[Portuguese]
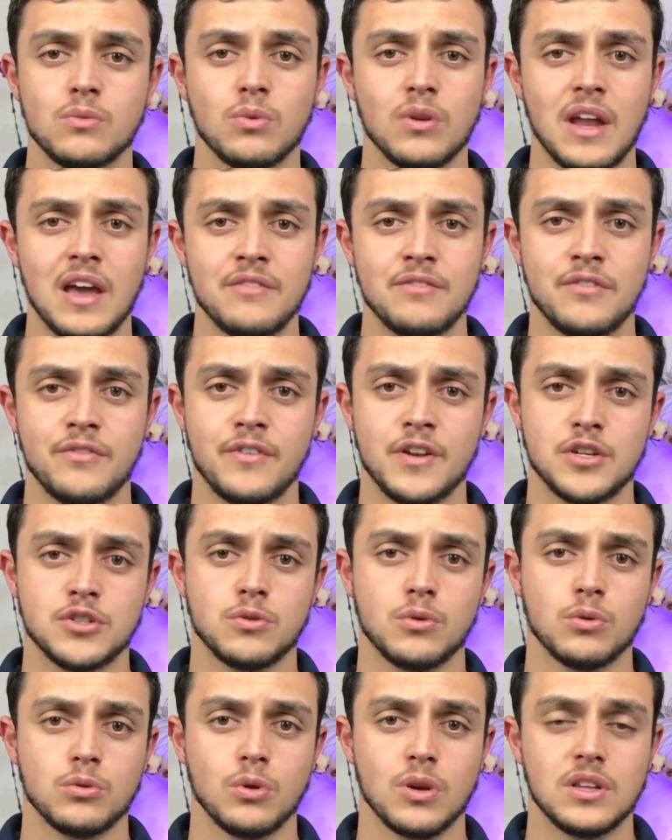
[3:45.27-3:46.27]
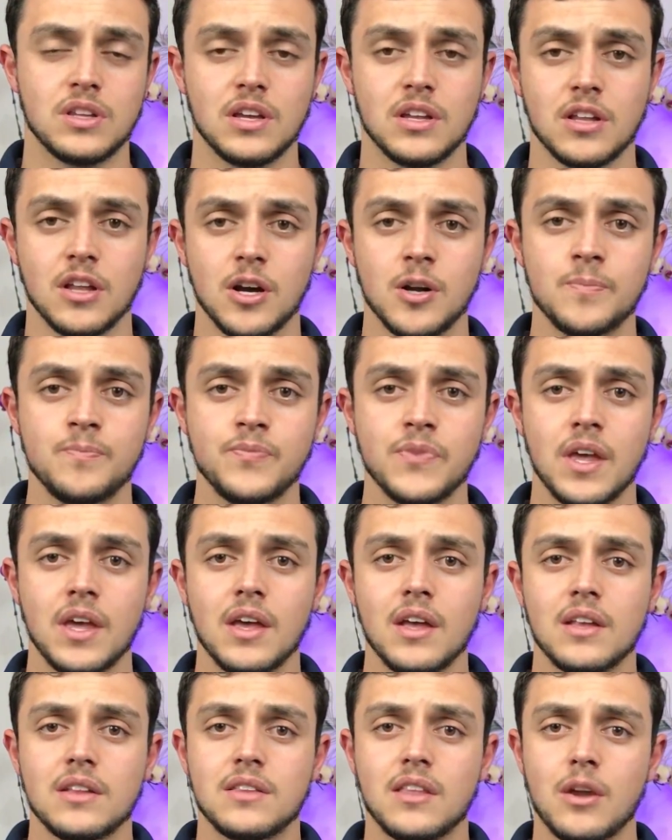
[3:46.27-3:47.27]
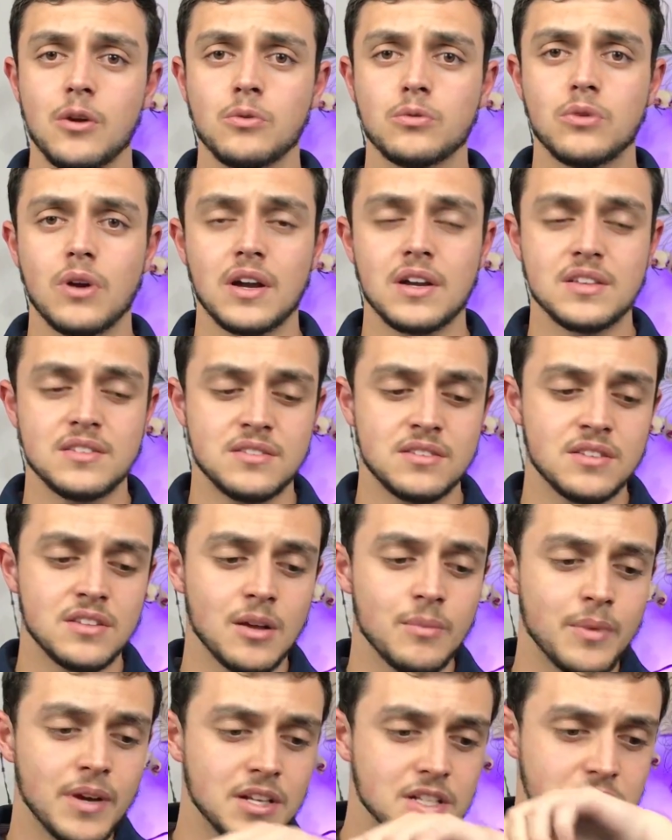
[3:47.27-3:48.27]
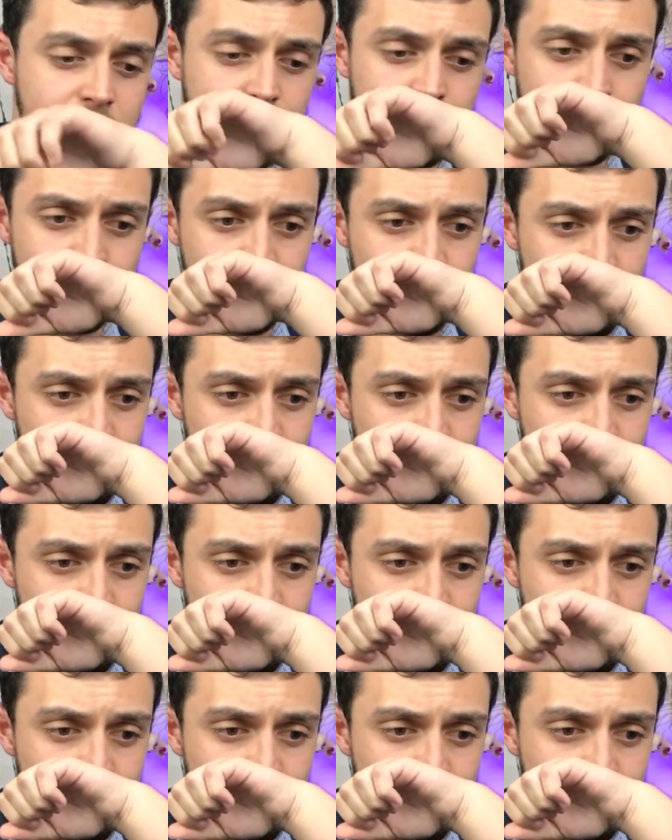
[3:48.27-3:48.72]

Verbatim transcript: com leve frescor do hortelã, tem um toquezinho também de